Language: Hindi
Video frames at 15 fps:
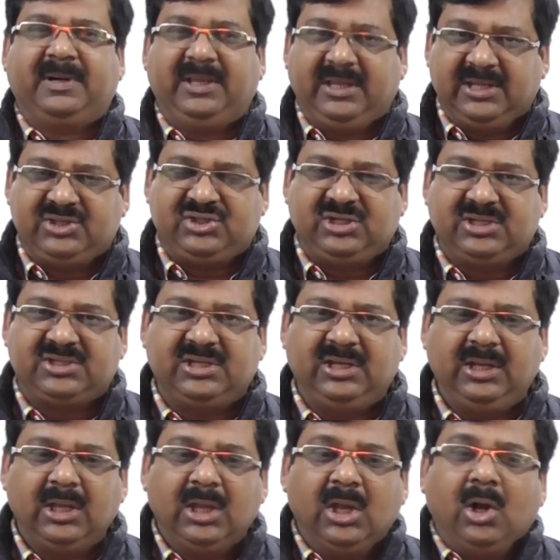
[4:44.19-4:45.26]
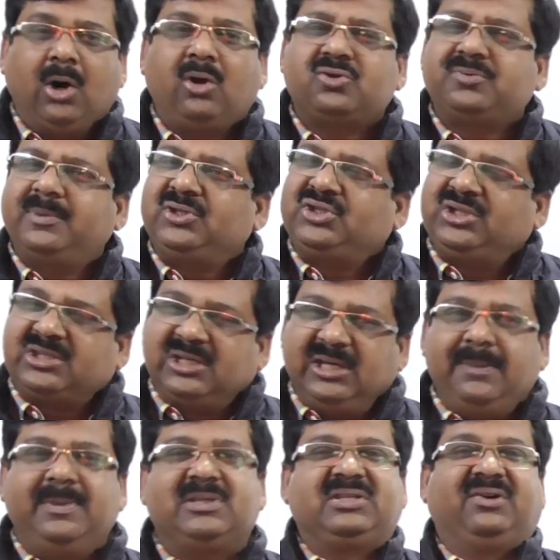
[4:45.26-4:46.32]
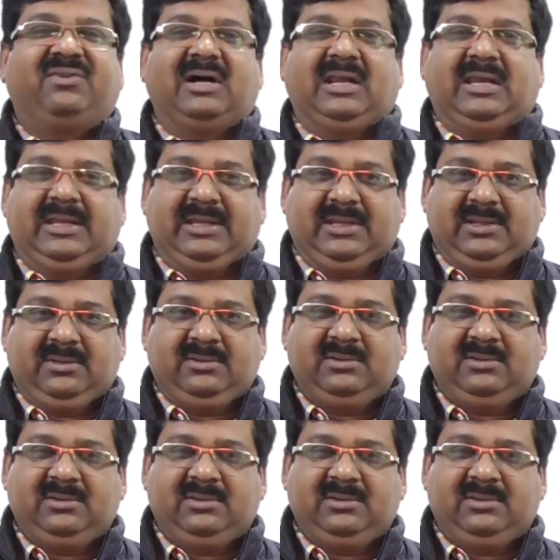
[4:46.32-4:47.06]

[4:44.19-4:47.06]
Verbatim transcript: पढ़िए अच्छे से और उसमें जितने भी सवाल हैं